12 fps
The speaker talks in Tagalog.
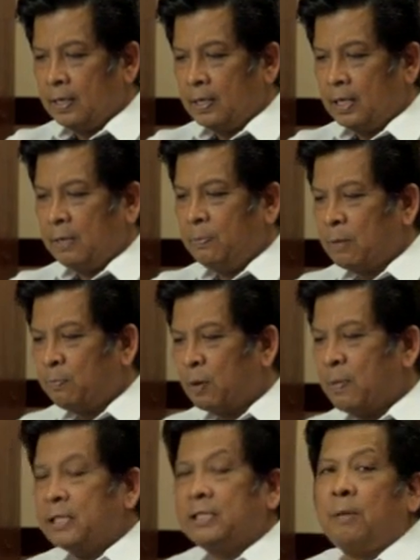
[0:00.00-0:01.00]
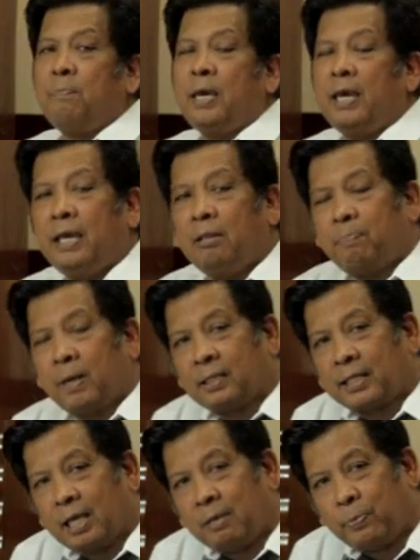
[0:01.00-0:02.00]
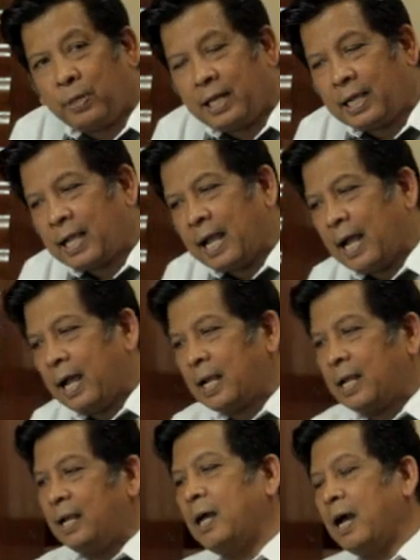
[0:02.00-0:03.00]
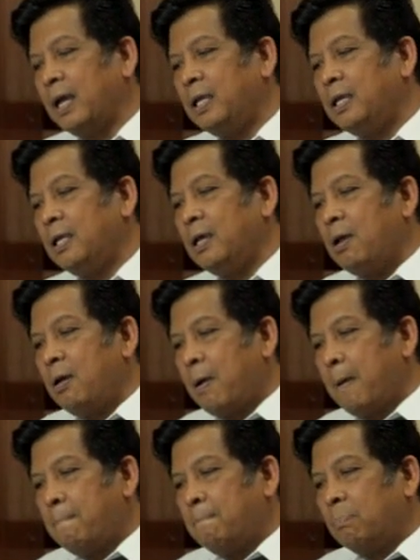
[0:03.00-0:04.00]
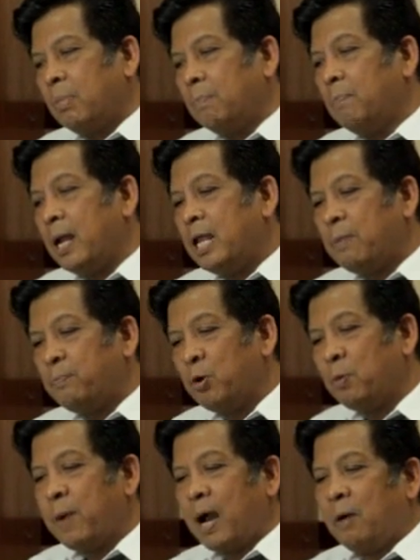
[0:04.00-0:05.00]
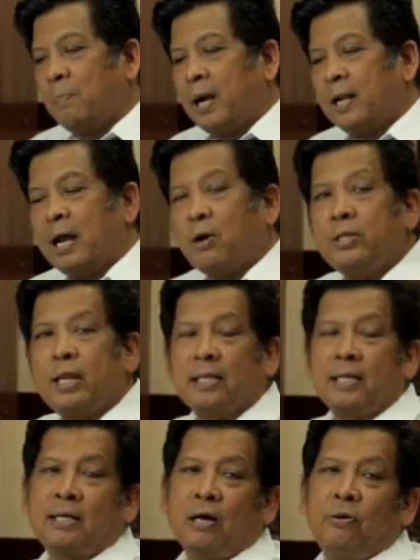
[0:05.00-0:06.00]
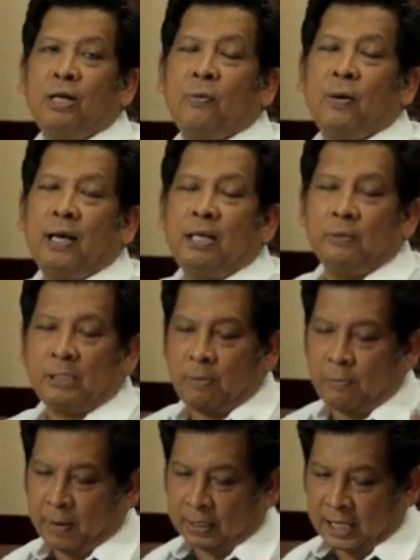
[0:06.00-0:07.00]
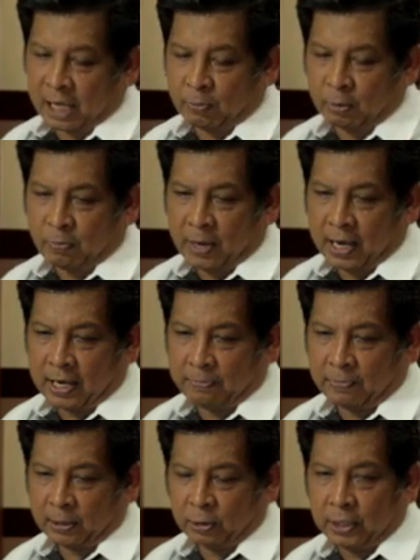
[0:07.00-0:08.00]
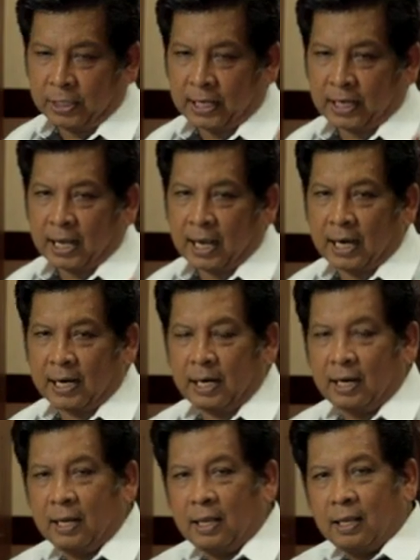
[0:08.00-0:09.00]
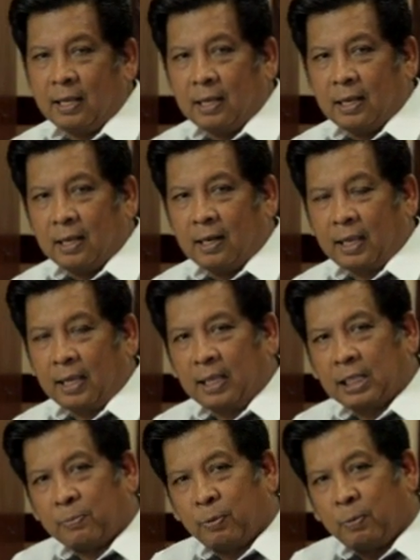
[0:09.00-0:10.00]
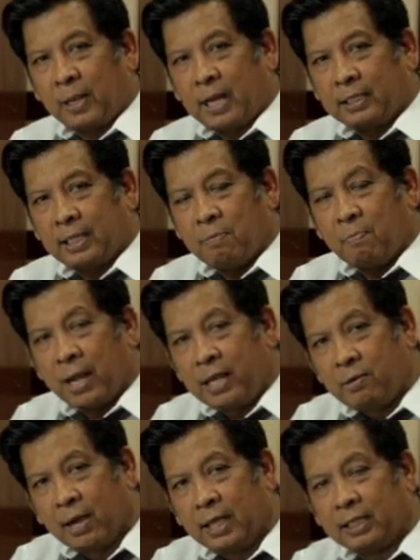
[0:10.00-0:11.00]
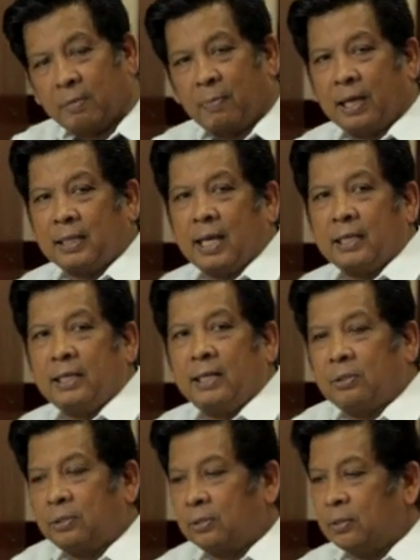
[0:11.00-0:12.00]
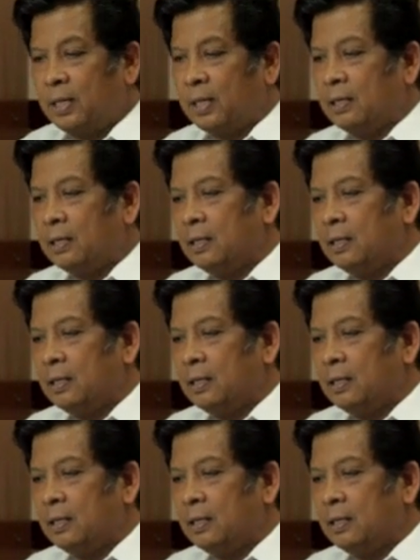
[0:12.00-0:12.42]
Ibig po bang sabihin pag tayo po ay nag-aaral ay mali po ba ang mga nauna nating kaunawaan? Ibig sabihin pag tayo po ba ay patuloy nag-aaral, nakikita po ba nating mali yung ating mga dating natutunan?